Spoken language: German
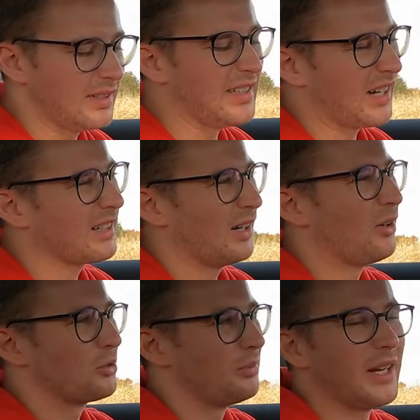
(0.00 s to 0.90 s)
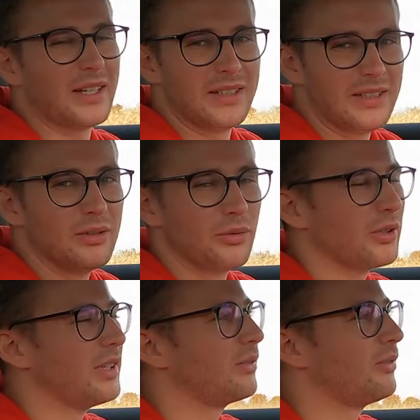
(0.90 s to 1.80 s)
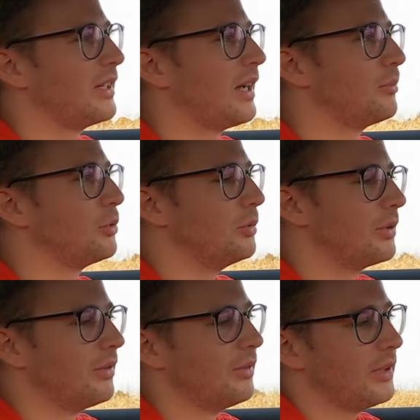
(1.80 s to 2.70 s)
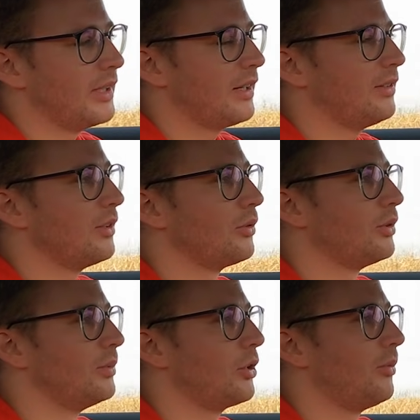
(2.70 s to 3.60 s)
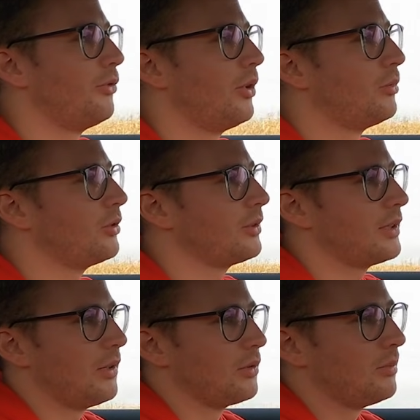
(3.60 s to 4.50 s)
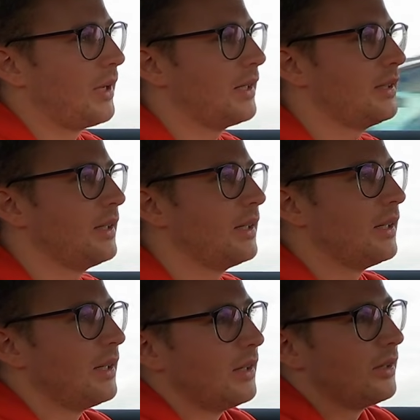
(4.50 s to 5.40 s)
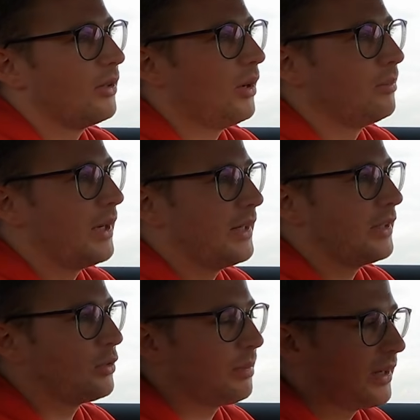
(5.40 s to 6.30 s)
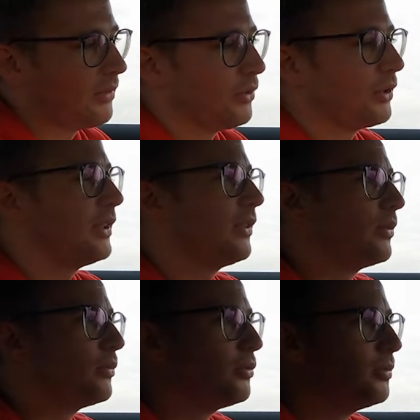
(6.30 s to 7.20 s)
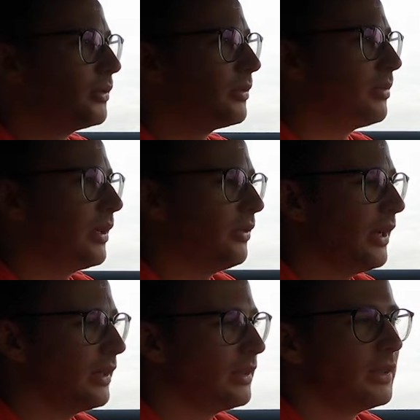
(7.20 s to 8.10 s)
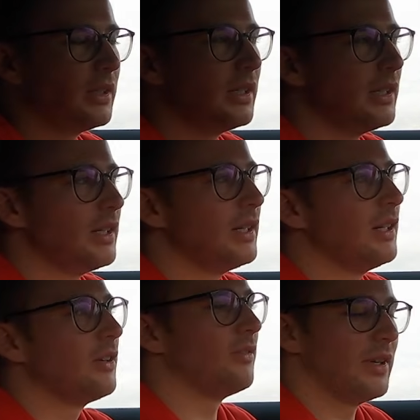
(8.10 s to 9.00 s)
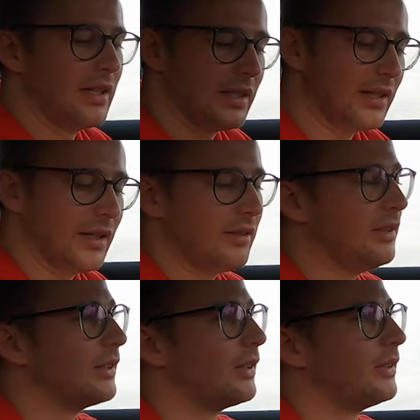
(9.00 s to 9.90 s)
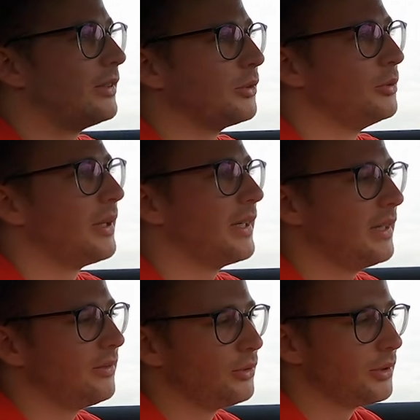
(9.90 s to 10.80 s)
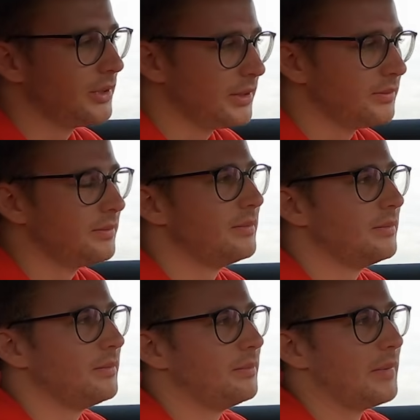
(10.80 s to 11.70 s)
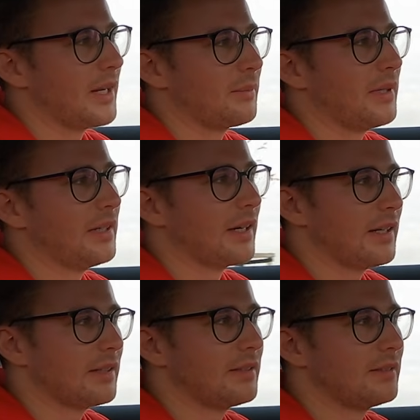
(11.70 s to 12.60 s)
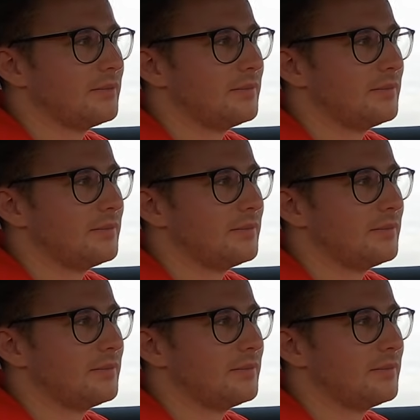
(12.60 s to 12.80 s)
die Achtgang-Automatik, die ist wirklich verdammt gut. Jetzt hier so im Komfortmodus, Automatik, komplett entspannt, wirklich zum Cruisen perfekt. Und wenn ich dann jetzt hier rübergehen würde, merkt man direkt,